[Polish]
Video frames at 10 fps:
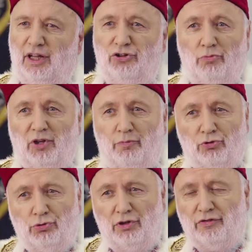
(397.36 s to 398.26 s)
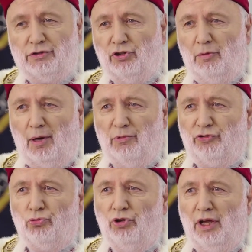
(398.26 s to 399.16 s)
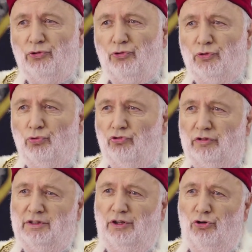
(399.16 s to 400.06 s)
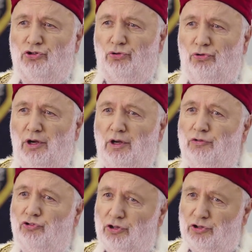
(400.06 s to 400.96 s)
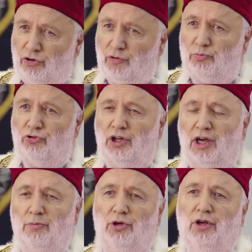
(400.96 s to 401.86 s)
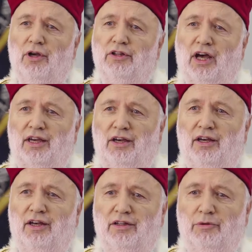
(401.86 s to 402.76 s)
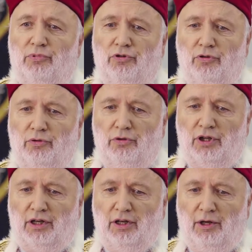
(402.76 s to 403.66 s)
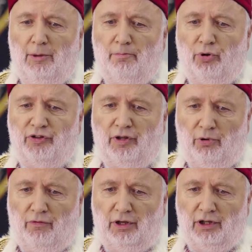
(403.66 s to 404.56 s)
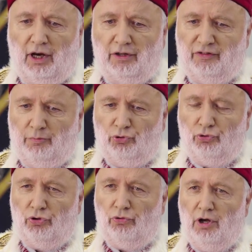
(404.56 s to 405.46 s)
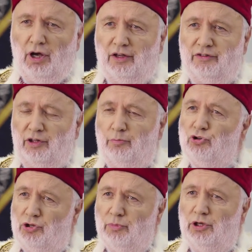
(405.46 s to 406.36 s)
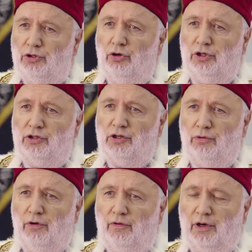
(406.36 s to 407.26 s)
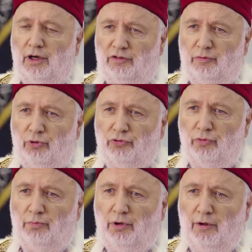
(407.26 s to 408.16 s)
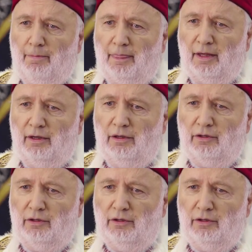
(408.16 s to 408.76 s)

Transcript: Natomiast po drugiej stronie mamy studentów, którzy z radością, częściowo przynajmniej, takie, e, e, takie postępowanie akceptują, a zatem musimy do nich się w jakiś sposób e,